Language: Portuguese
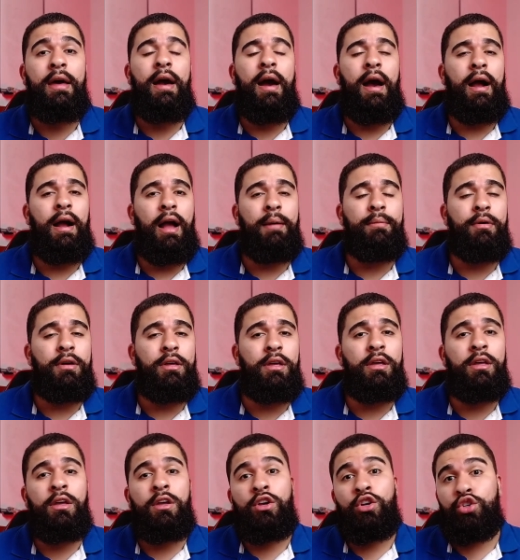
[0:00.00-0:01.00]
acaba
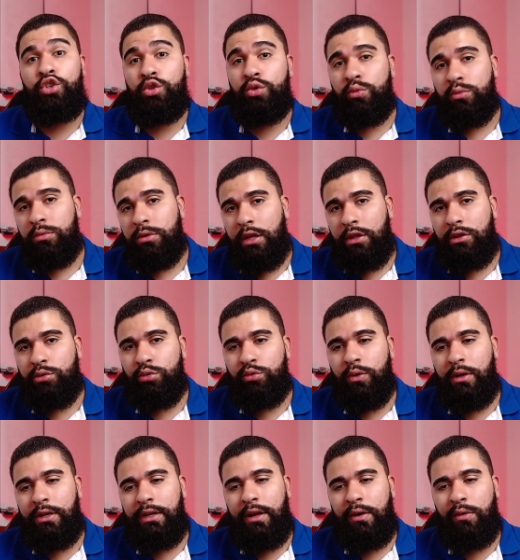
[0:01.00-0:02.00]
que junta tudo
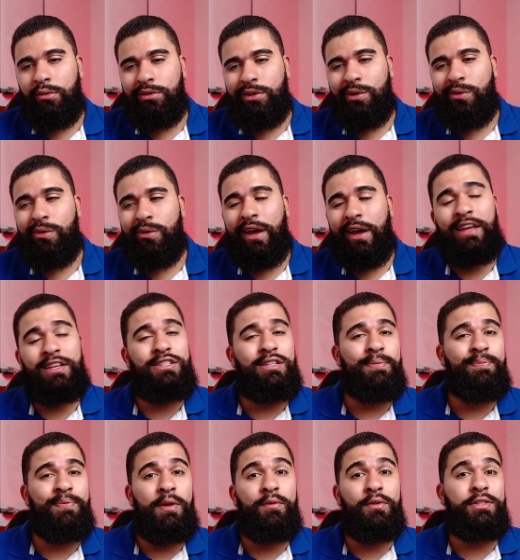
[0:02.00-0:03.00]
ali na conta corrente
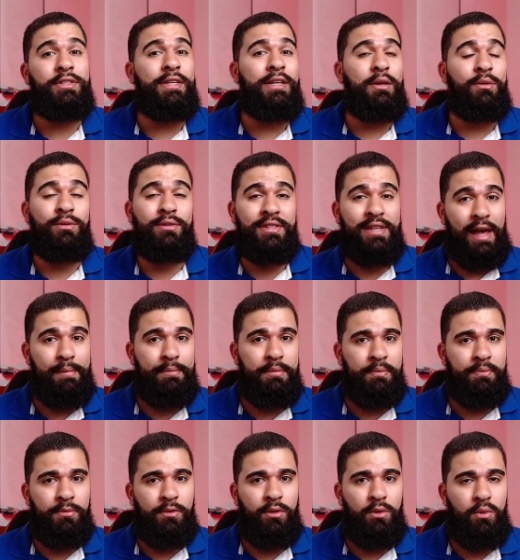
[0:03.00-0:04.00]
e você não sabe
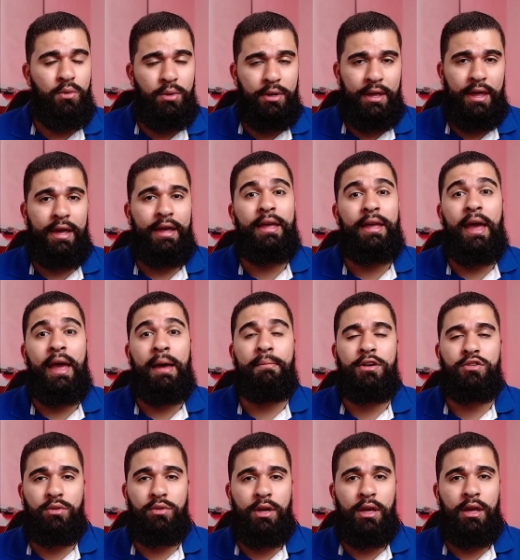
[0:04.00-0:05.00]
o que, que é
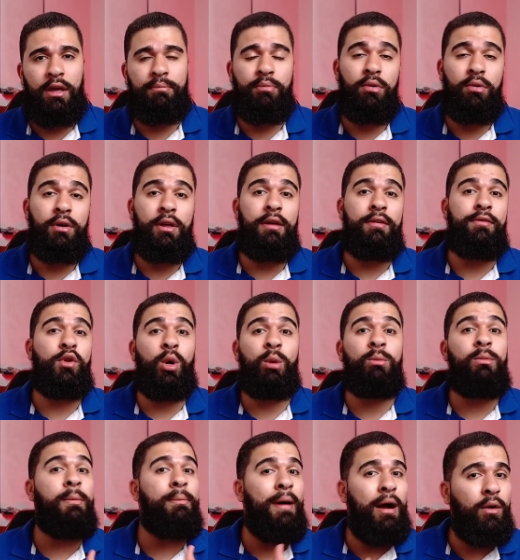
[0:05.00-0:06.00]
mais o que, porque virou
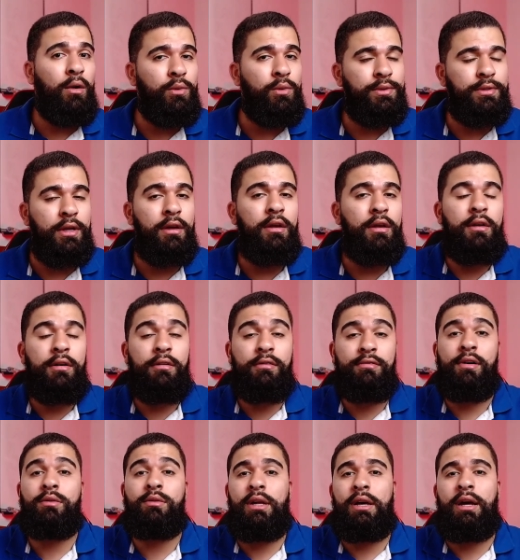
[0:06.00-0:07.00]
uma bagunça,
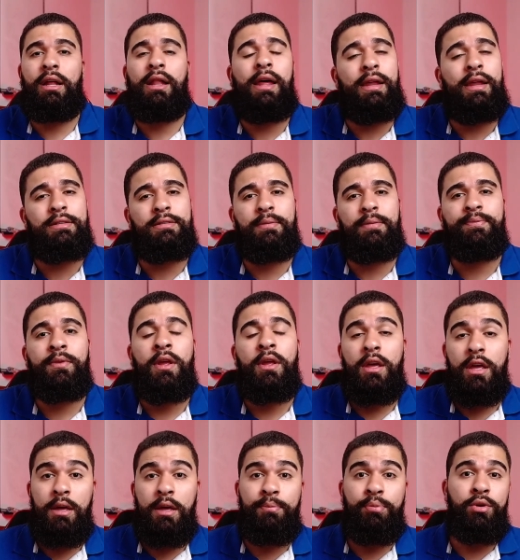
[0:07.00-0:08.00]
falta clareza.
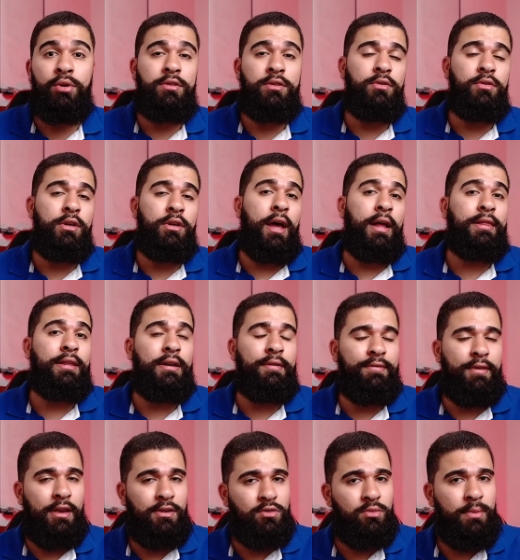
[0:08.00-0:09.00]
E por isso que,
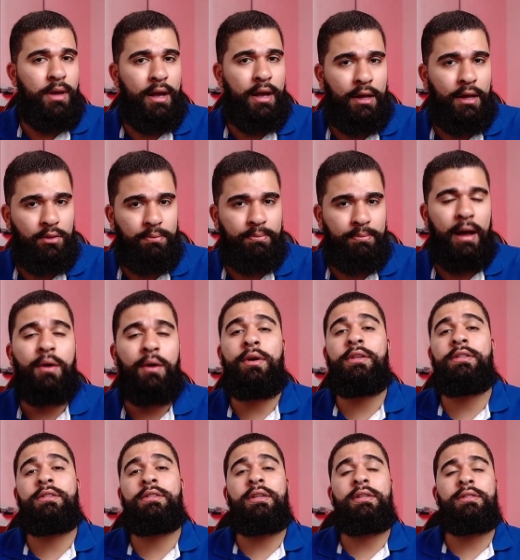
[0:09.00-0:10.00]
através do Mercado Pago,
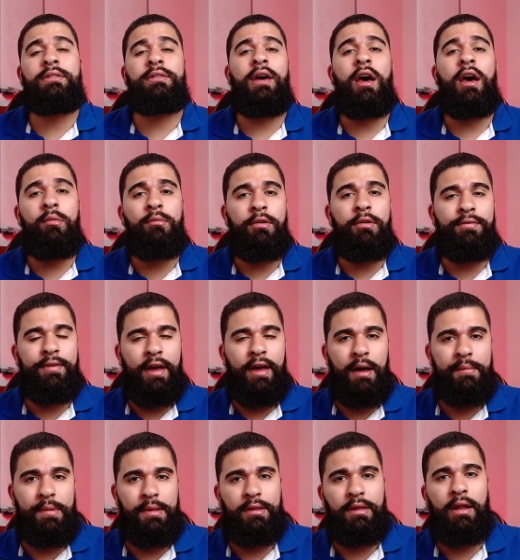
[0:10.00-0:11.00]
eles lançaram uma
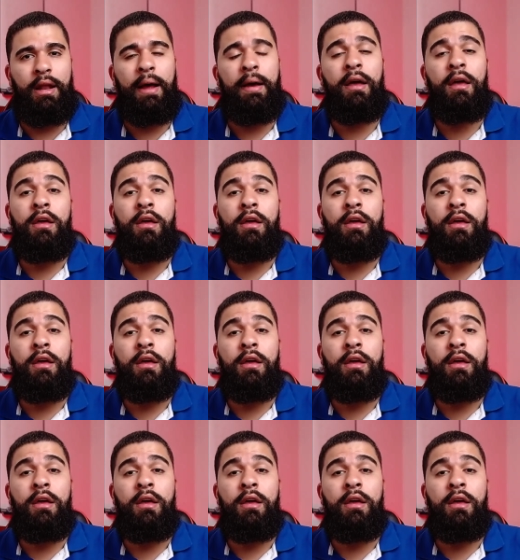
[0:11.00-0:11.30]
ferramenta lá